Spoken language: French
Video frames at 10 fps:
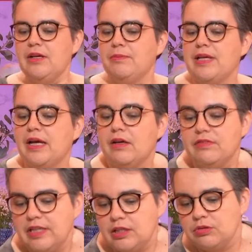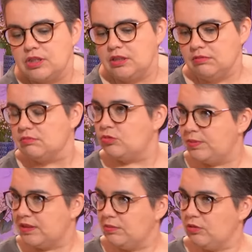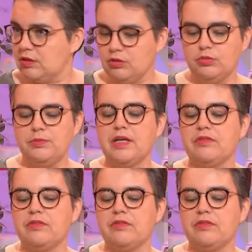Mais un verre aussi, tout bêtement. Et on lui met un